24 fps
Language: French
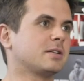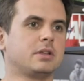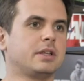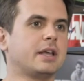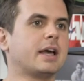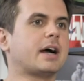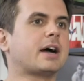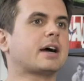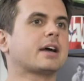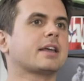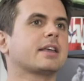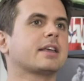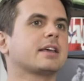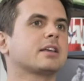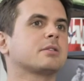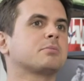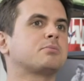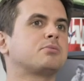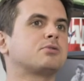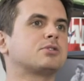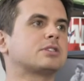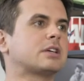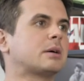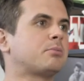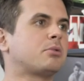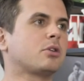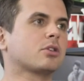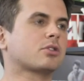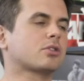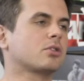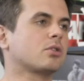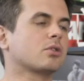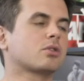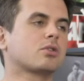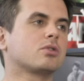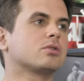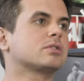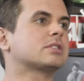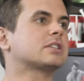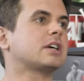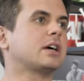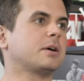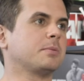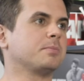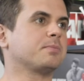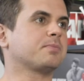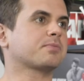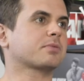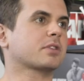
Il n'y a rien de plus important que ça.